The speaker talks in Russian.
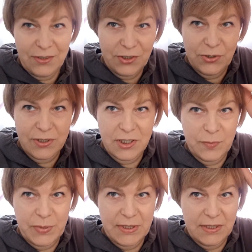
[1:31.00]
Че скажешь,
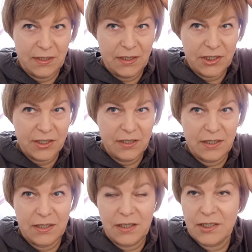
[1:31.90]
пристала очки,
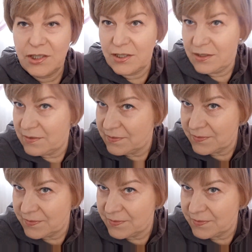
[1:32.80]
как очки?